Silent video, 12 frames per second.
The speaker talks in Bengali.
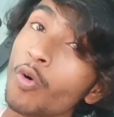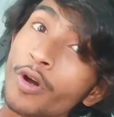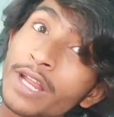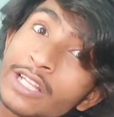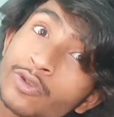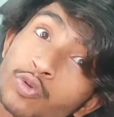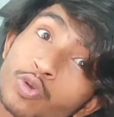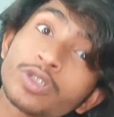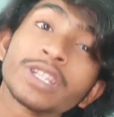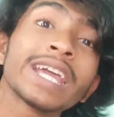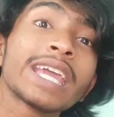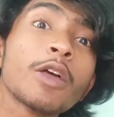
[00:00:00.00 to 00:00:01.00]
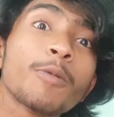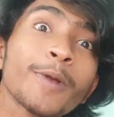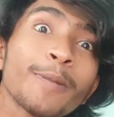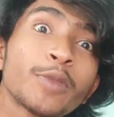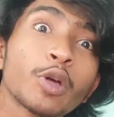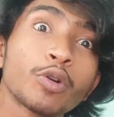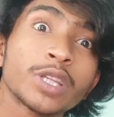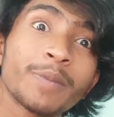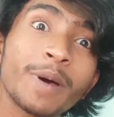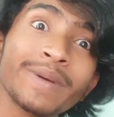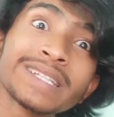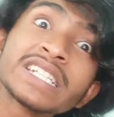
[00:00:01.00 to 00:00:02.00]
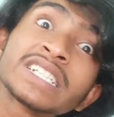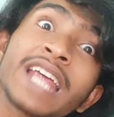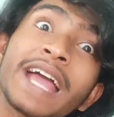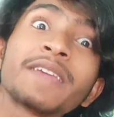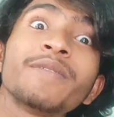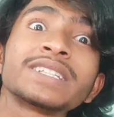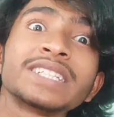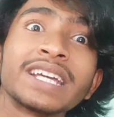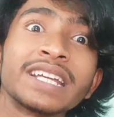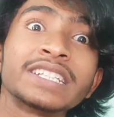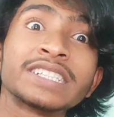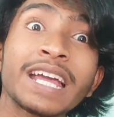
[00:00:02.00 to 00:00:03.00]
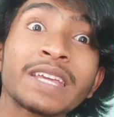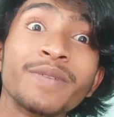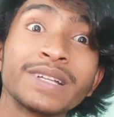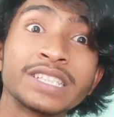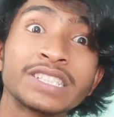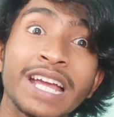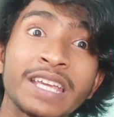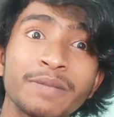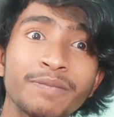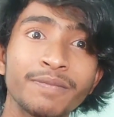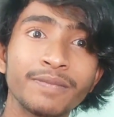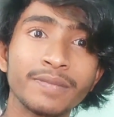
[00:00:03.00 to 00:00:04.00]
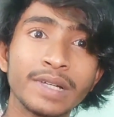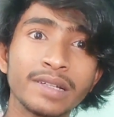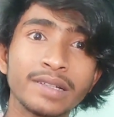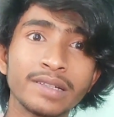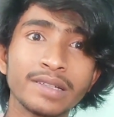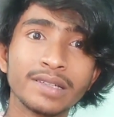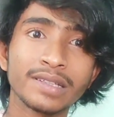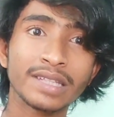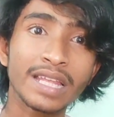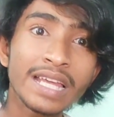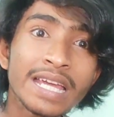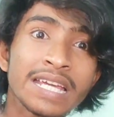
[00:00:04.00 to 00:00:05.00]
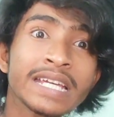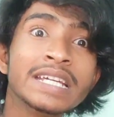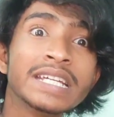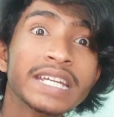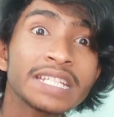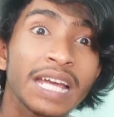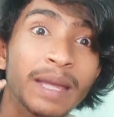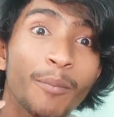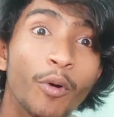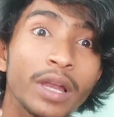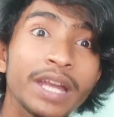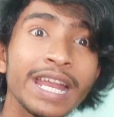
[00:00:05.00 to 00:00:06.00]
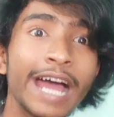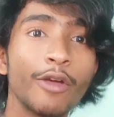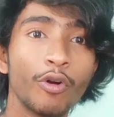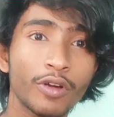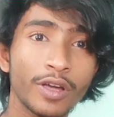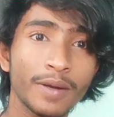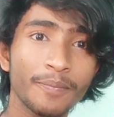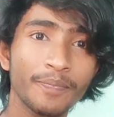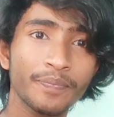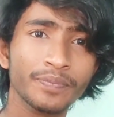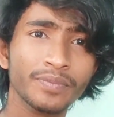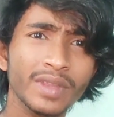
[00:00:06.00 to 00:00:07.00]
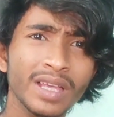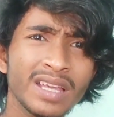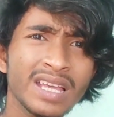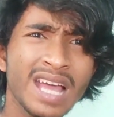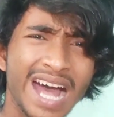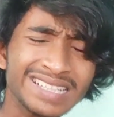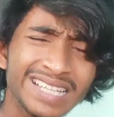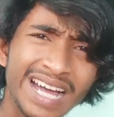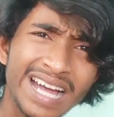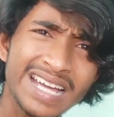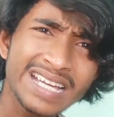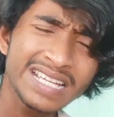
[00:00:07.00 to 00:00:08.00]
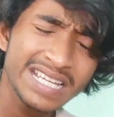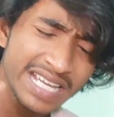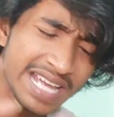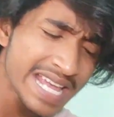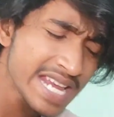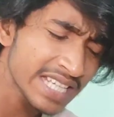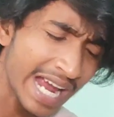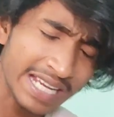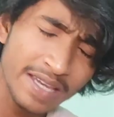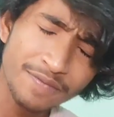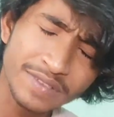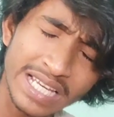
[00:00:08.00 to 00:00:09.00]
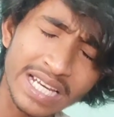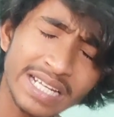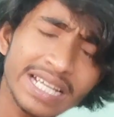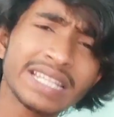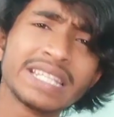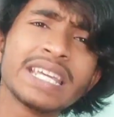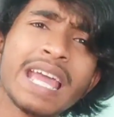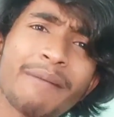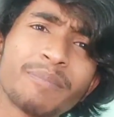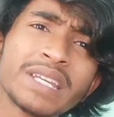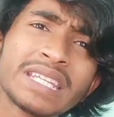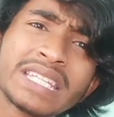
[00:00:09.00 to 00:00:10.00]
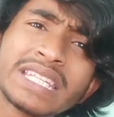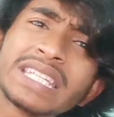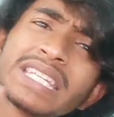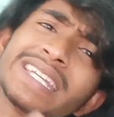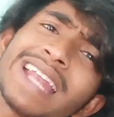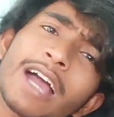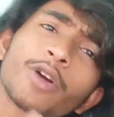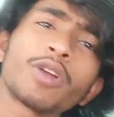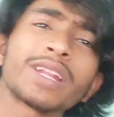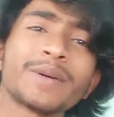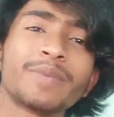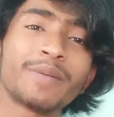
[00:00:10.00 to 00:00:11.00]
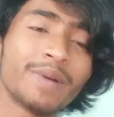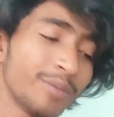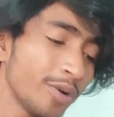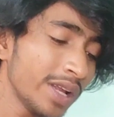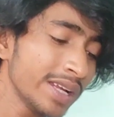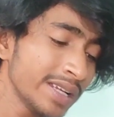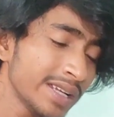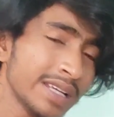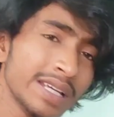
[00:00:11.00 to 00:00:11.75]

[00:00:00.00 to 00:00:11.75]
অনেক দূর থেকে উপলব্ধি করতে পারবে যে সাকিব আছে এখানে সাকিব আছে সাকিব তাইলে এটাকে বলে নায়ক আচ্ছা এই সাকিব ছেলেটাকে দিয়ে আপনি কি না করাতে পারবেন বলেন